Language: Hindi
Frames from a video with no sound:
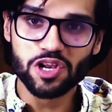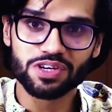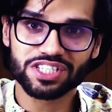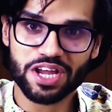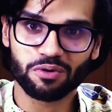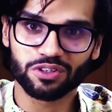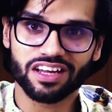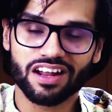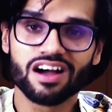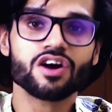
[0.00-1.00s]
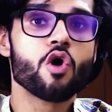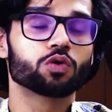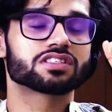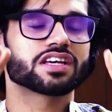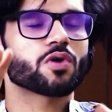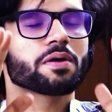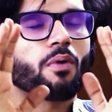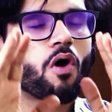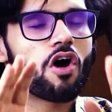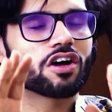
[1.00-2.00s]
फुली हुई शेप होती है ना उससे इसको एक
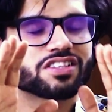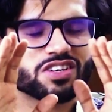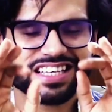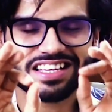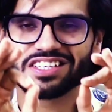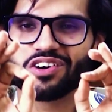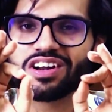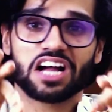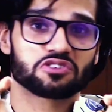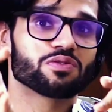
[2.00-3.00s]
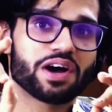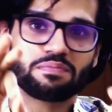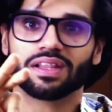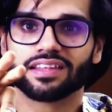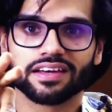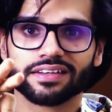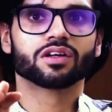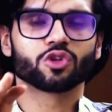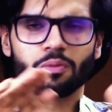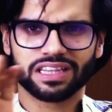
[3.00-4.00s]
बहुत सेक्सी और कैजुअल वाइब मिलती है
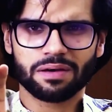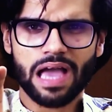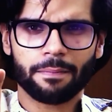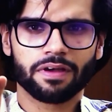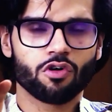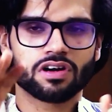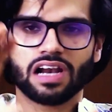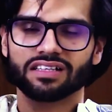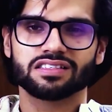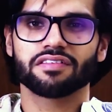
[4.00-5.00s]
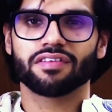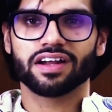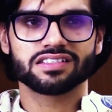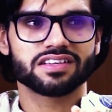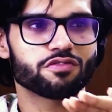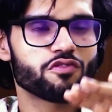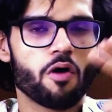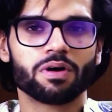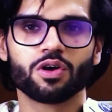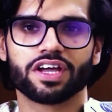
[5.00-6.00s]
तो मतलब ये आपके वो क्लासी इवेंट्स या
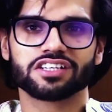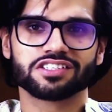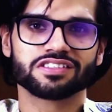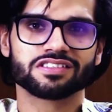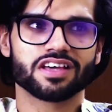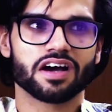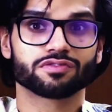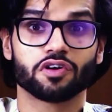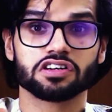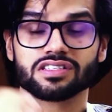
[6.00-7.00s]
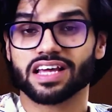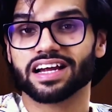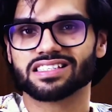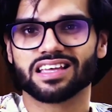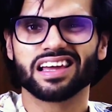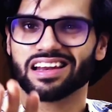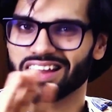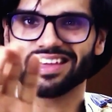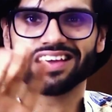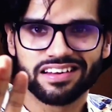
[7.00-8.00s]
फॉर्मल ओकेजन या फर्स्ट डेट्स के लिए
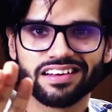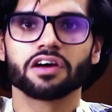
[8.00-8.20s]
नहीं है